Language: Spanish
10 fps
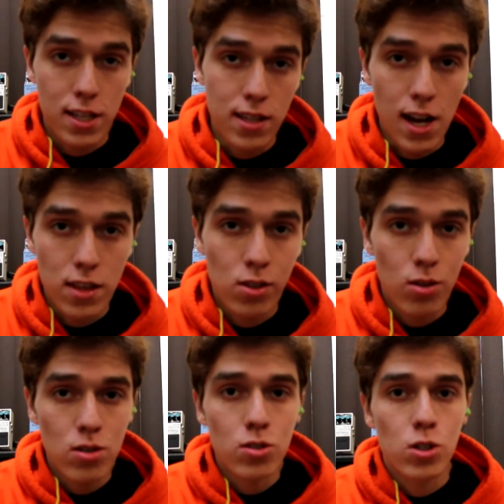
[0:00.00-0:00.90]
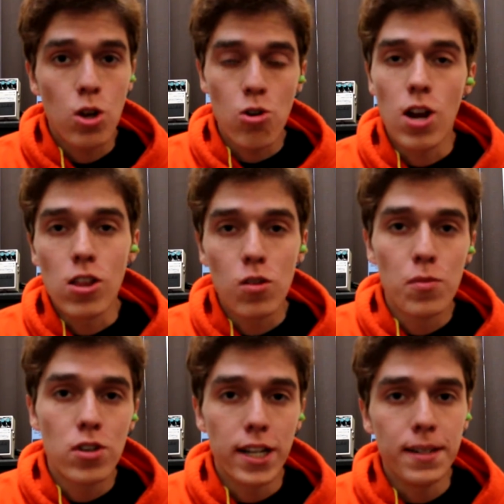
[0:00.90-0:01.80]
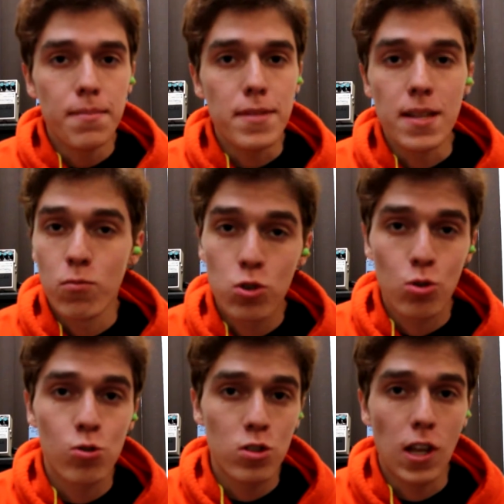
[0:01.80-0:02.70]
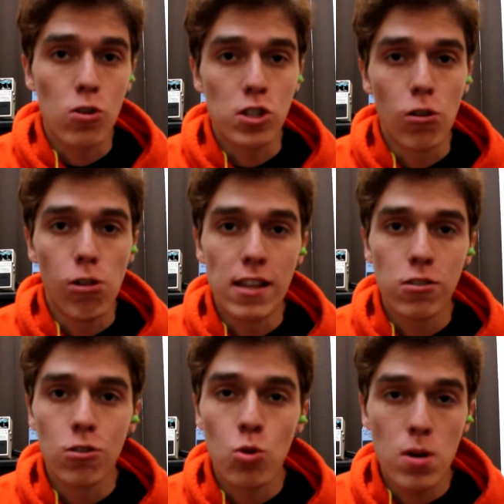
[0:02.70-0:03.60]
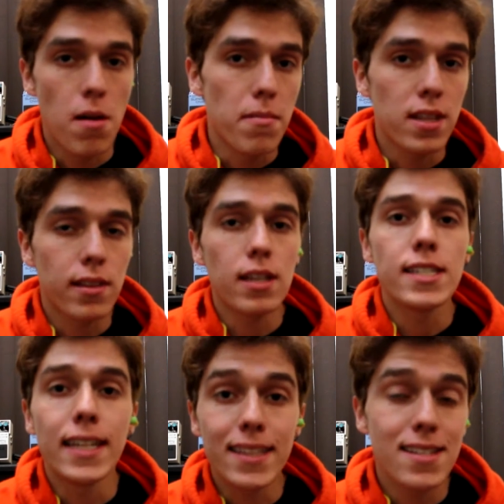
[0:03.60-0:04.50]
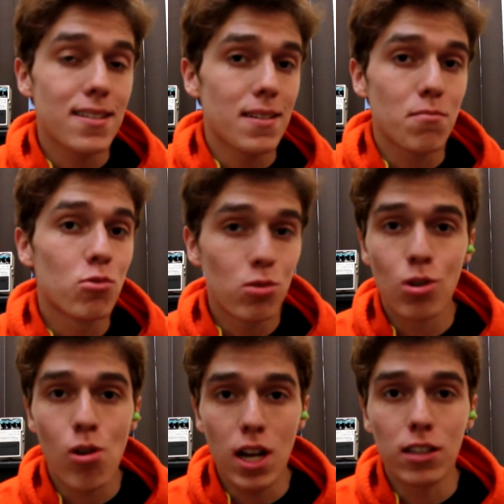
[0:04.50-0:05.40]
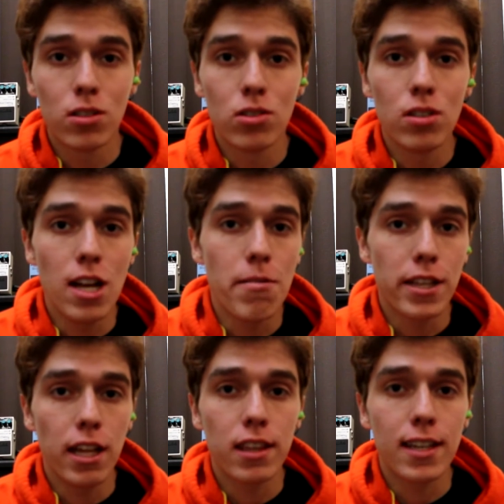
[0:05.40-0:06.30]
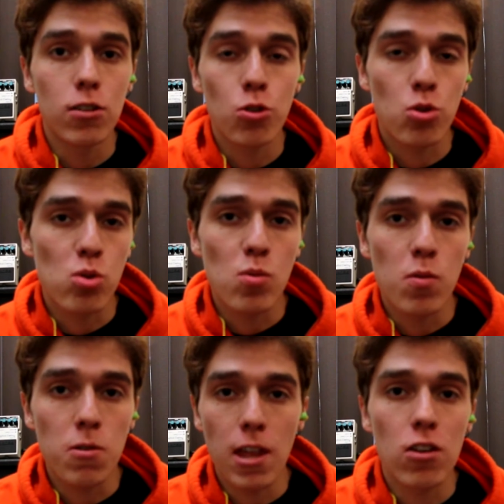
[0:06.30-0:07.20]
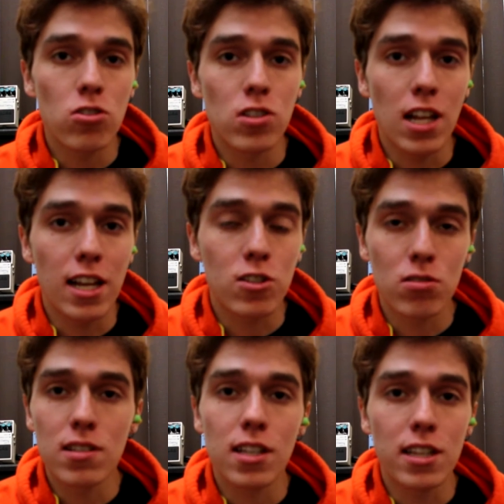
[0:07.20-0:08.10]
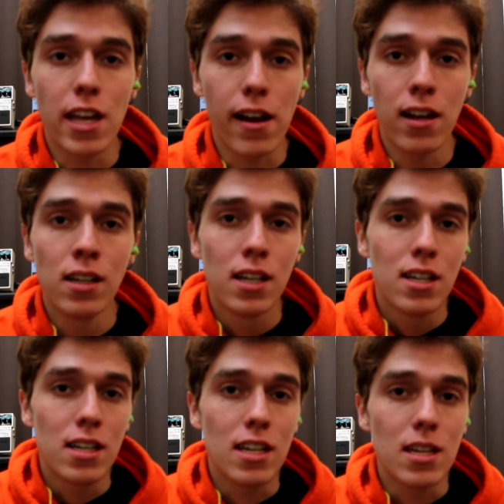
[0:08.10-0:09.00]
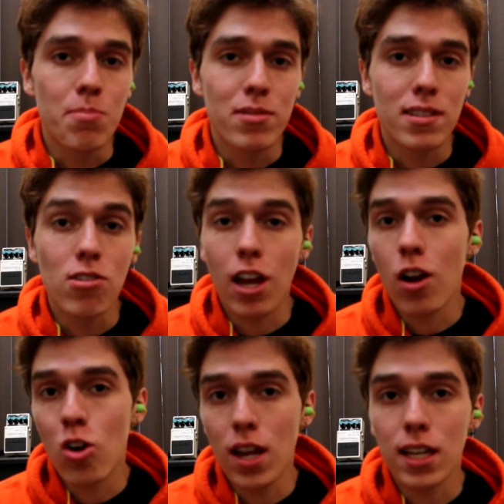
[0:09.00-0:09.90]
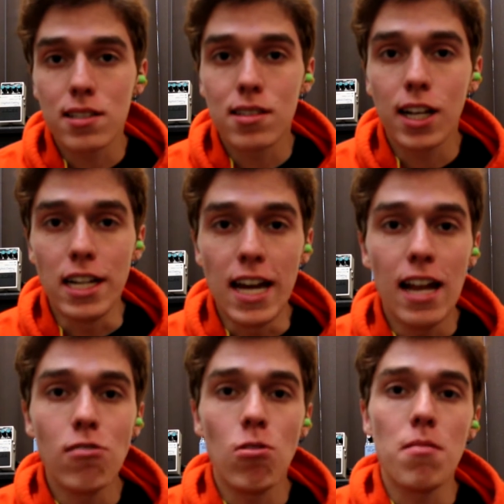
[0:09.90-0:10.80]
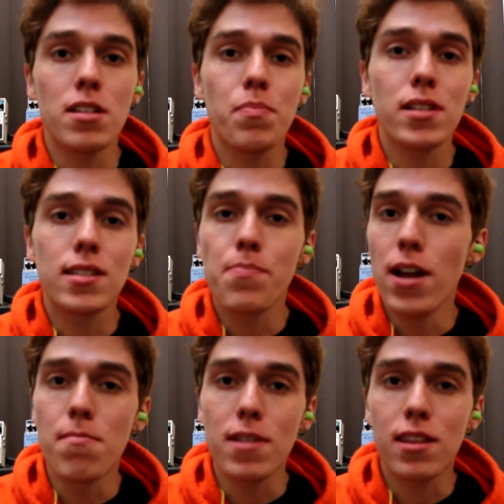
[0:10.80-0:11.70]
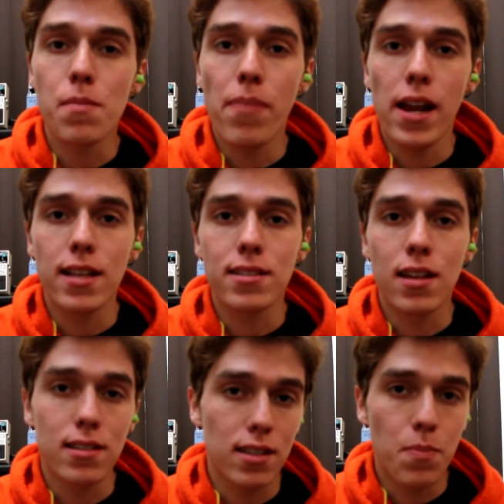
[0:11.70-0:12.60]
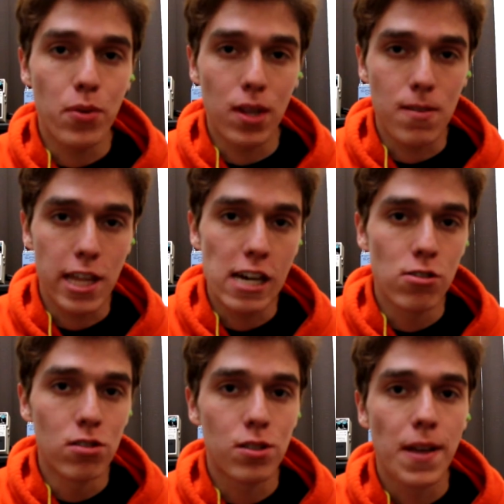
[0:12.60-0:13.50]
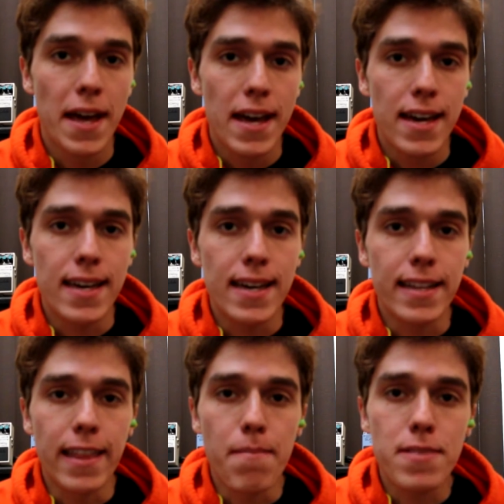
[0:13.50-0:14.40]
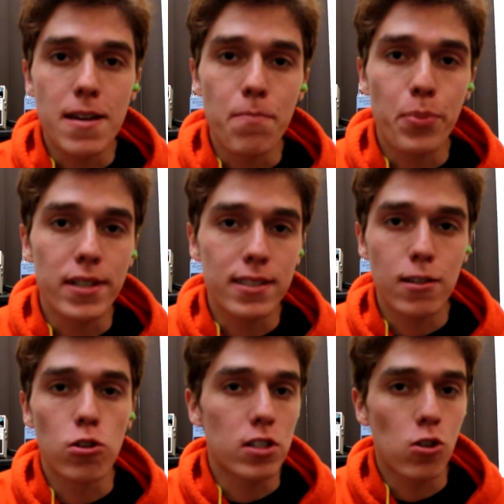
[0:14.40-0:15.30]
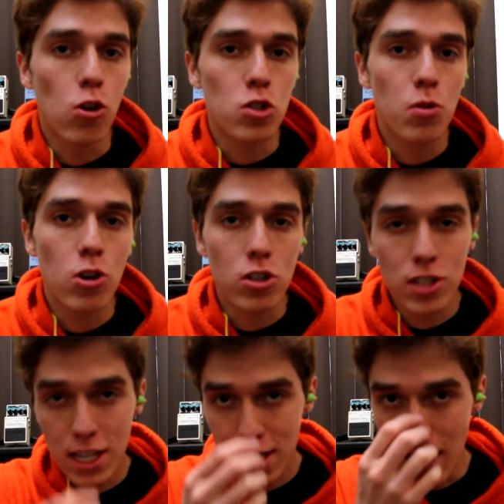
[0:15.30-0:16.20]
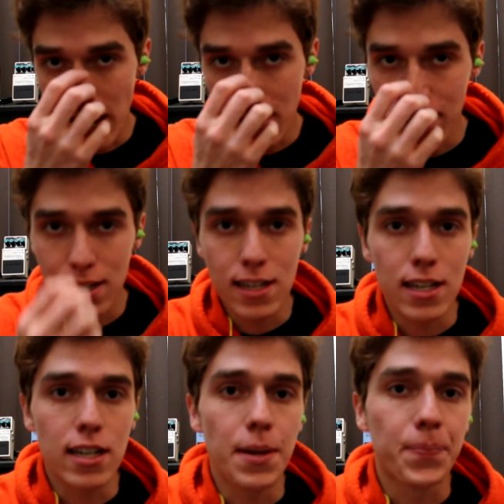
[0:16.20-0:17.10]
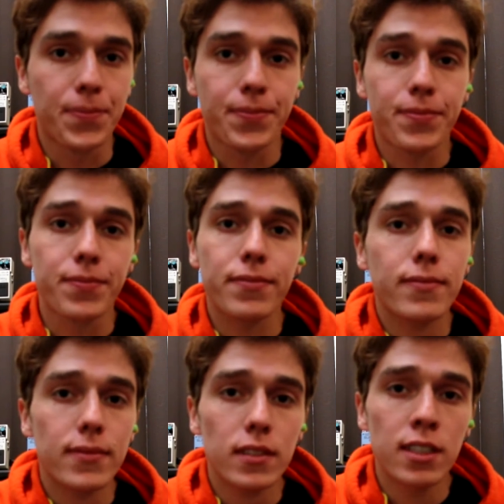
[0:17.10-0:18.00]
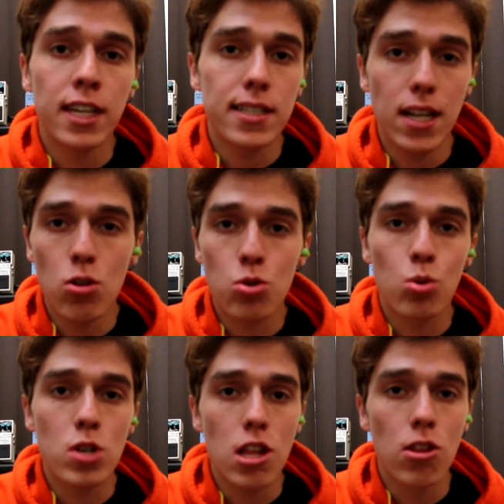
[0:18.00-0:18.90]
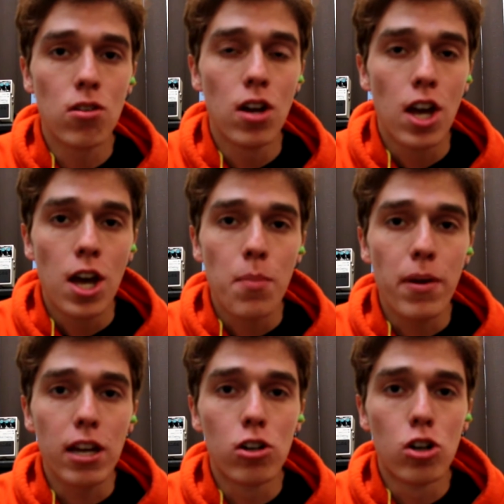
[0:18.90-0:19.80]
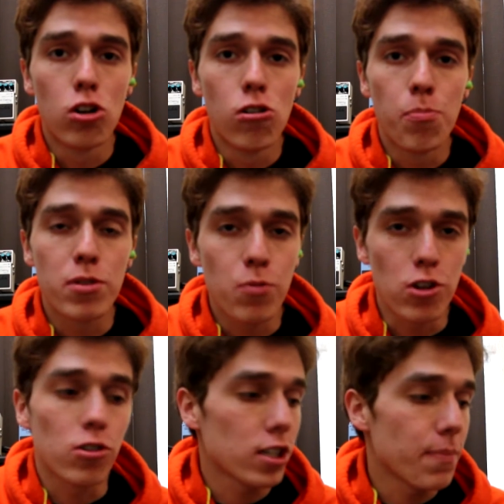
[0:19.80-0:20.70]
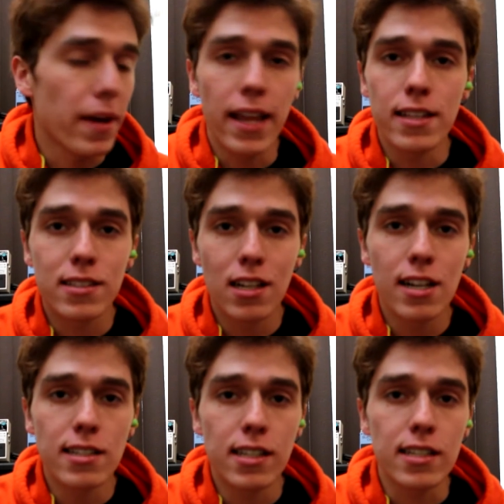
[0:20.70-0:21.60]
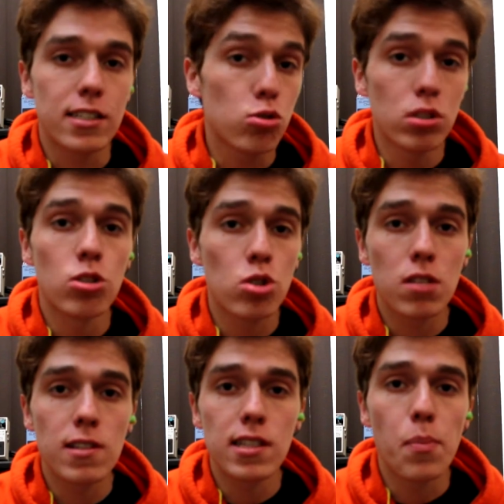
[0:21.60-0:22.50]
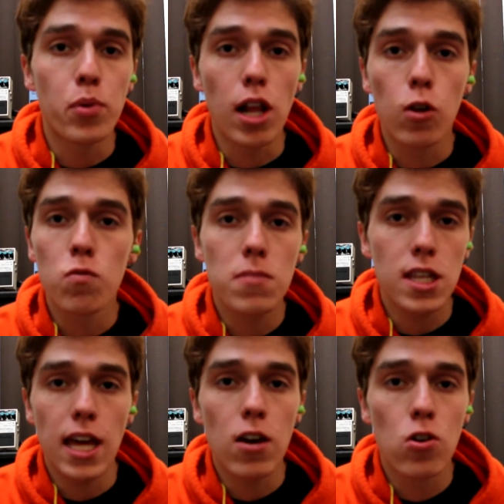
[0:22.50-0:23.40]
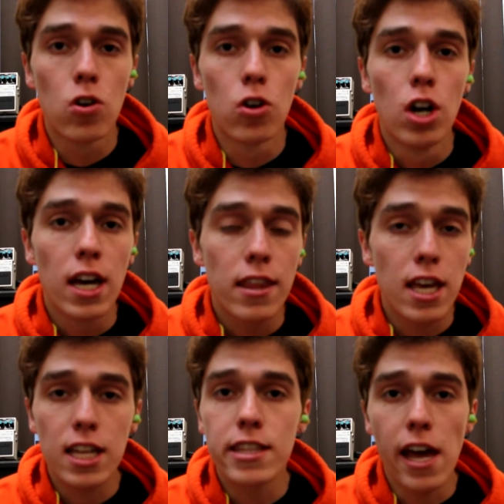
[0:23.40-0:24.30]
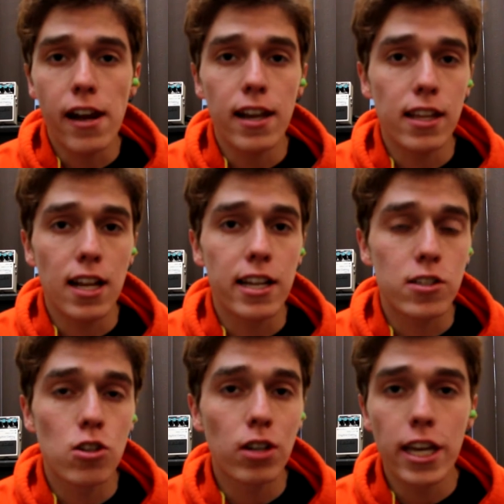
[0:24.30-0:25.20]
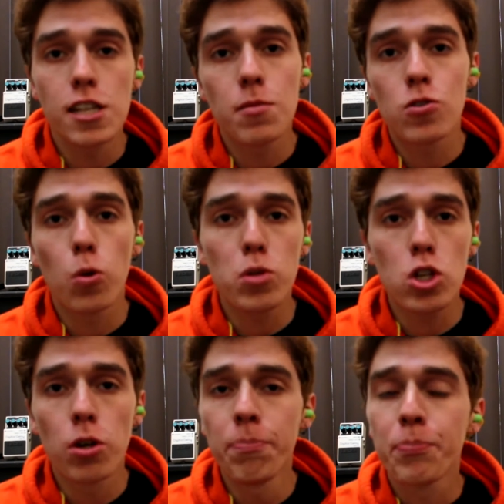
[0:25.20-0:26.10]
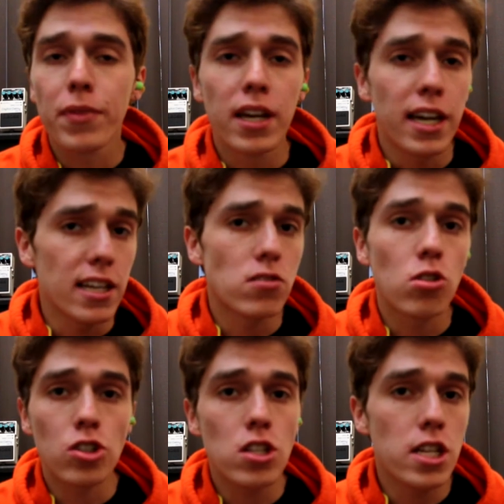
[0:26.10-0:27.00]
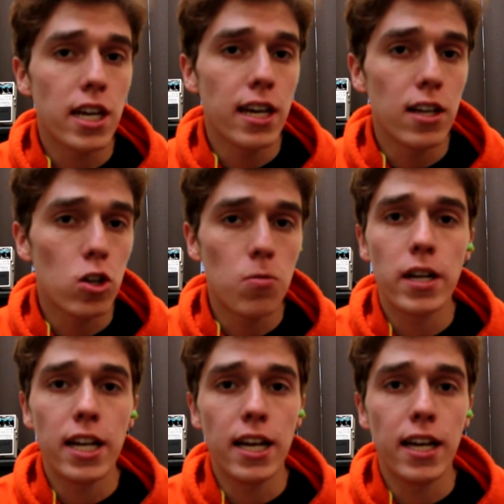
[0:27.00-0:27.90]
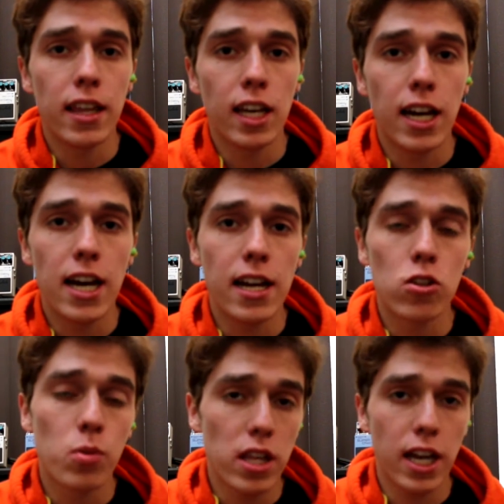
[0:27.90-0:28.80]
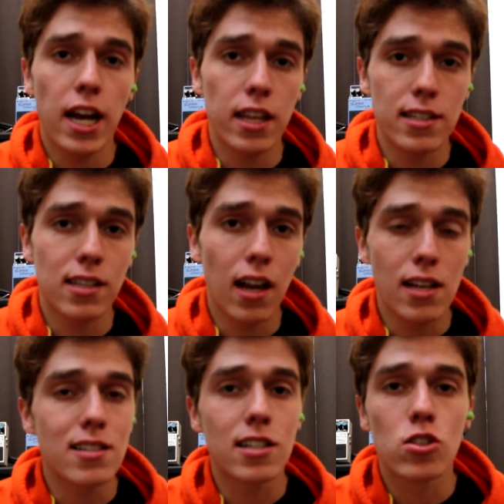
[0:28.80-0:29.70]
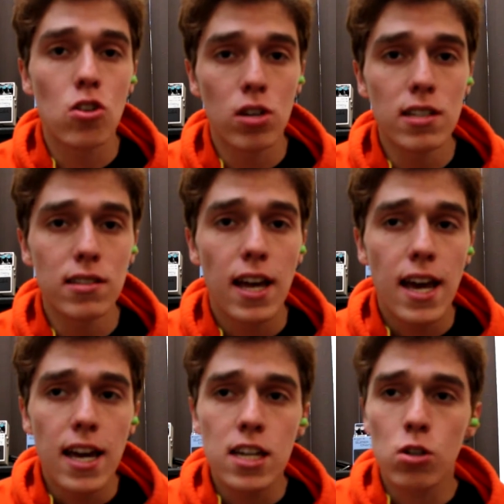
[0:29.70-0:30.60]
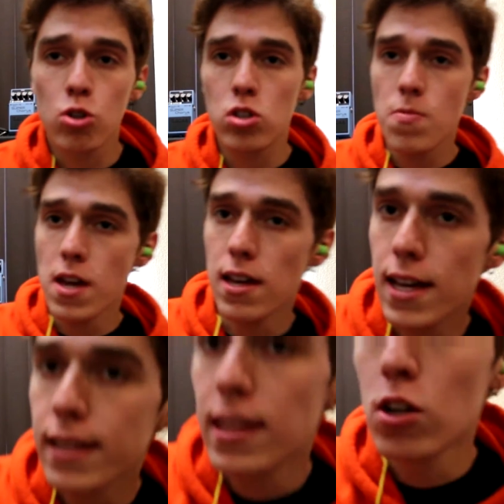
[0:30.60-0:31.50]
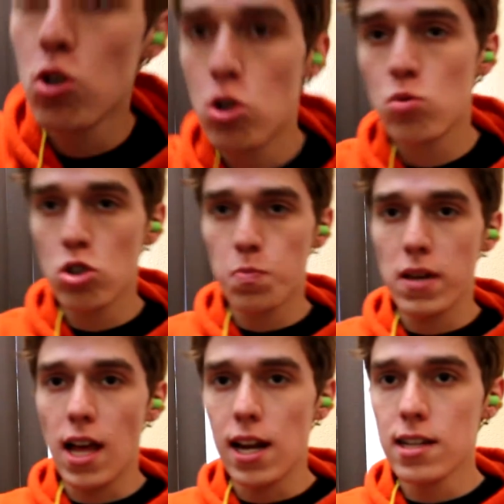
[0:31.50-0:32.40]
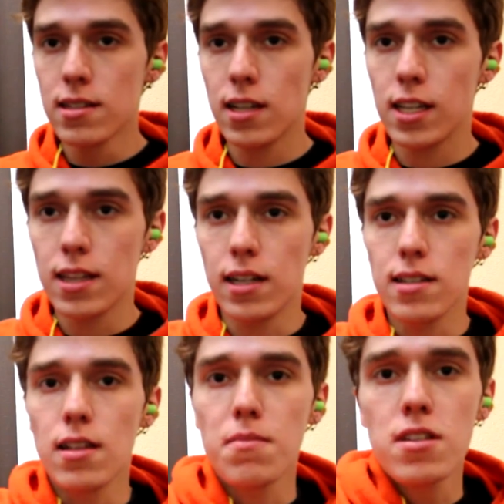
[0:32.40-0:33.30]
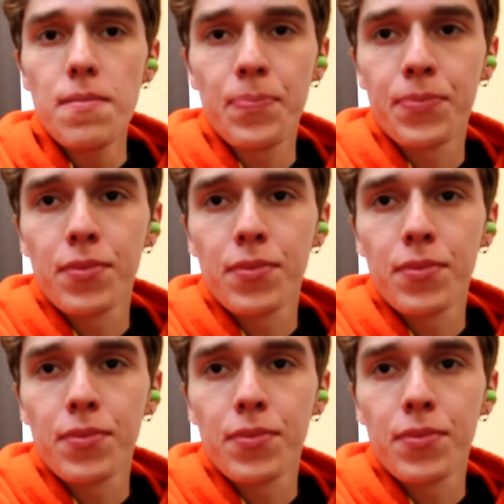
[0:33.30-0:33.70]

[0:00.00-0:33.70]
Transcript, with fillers: Hola a todos? Soy Rolando Mora, me da mucho gusto estarlos saludando nuevamente. Ya tiene mucho rato, la verdad, que no subo videos de lecciones de guitarra. Eh, pues tengo que recordar que este canal lo abrí principalmente para hacer ese tipo de videos. Eh, también pues lo que son los vlogs de guitarra que, que he estado subiendo. Pero pues bueno, para decirles que si tú te suscribiste por algún video de guitarra de lección que ya has visto mío, esto sigue, no van a dejar, no voy a dejar de hacer las lecciones. Inclusive eh, tengo unos pedales aquí atrás de mí.